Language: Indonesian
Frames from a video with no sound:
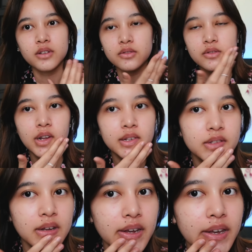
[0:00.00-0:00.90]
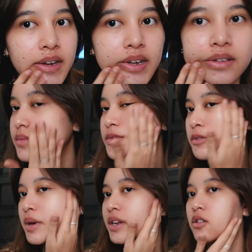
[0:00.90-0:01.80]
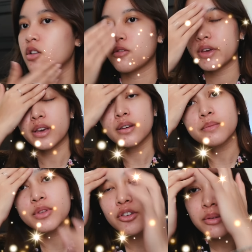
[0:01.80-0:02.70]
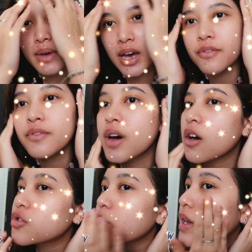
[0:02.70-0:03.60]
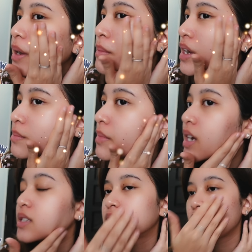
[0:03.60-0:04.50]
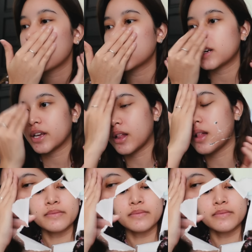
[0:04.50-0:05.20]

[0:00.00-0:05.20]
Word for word: uh langsung kayak lumayan glowing makanya maaf aku tuh banyak banget bekas jerawat real